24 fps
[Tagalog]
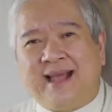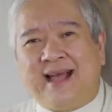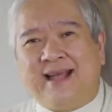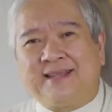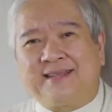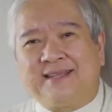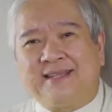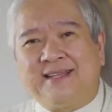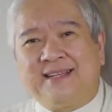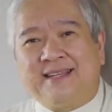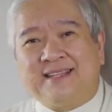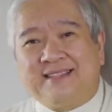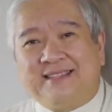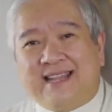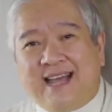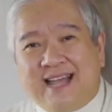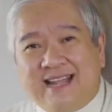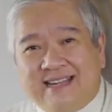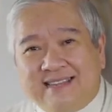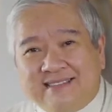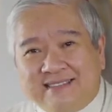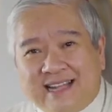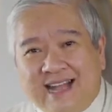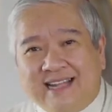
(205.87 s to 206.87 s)
at
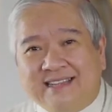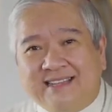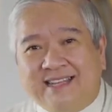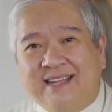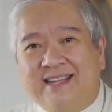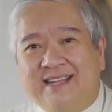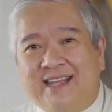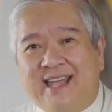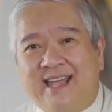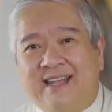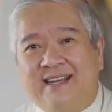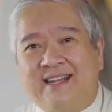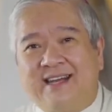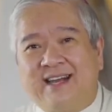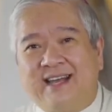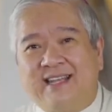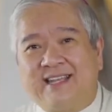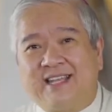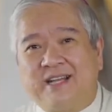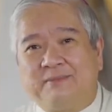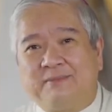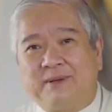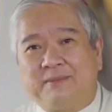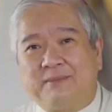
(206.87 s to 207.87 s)
dahil tatanggihan ng
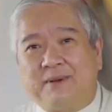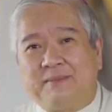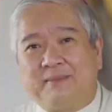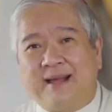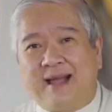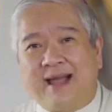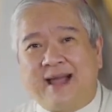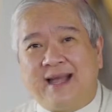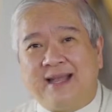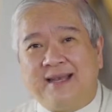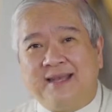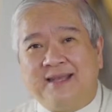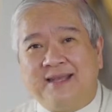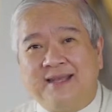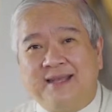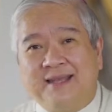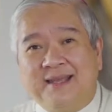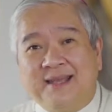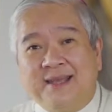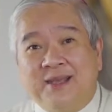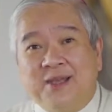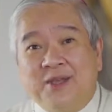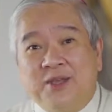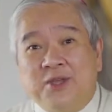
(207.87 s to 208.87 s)
kanyang pagmamahal,
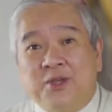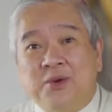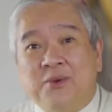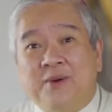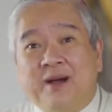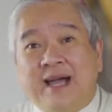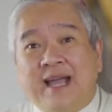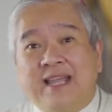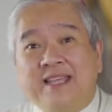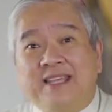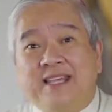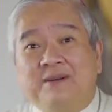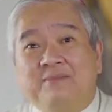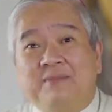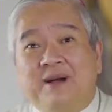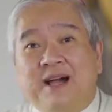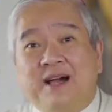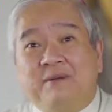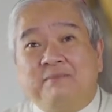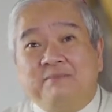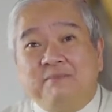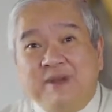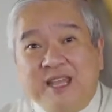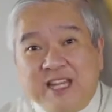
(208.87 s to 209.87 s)
yung kanyang
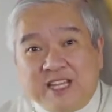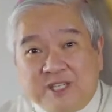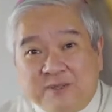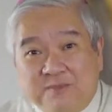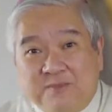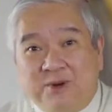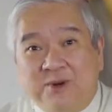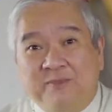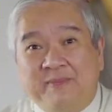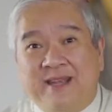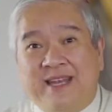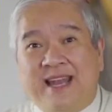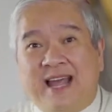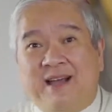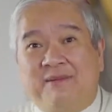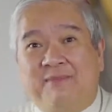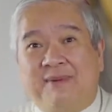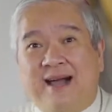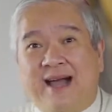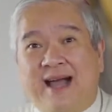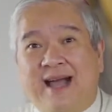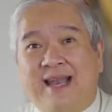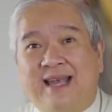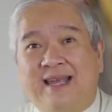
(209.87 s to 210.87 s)
mga mismong
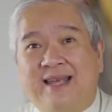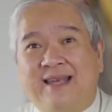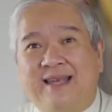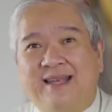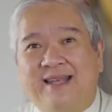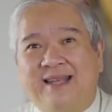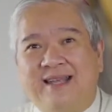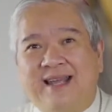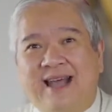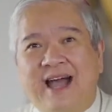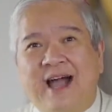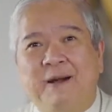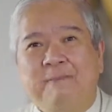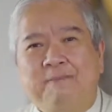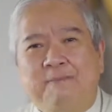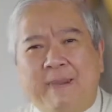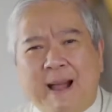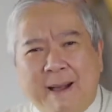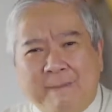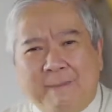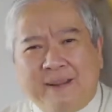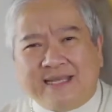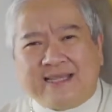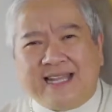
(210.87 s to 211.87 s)
minamahal ang
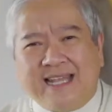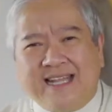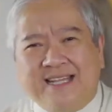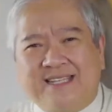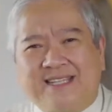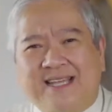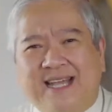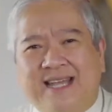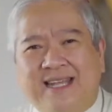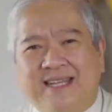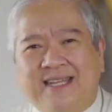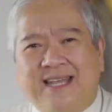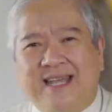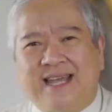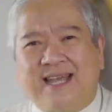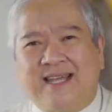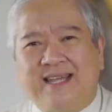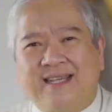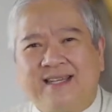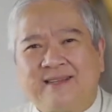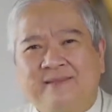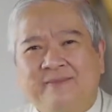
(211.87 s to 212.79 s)
papatay sa kanya.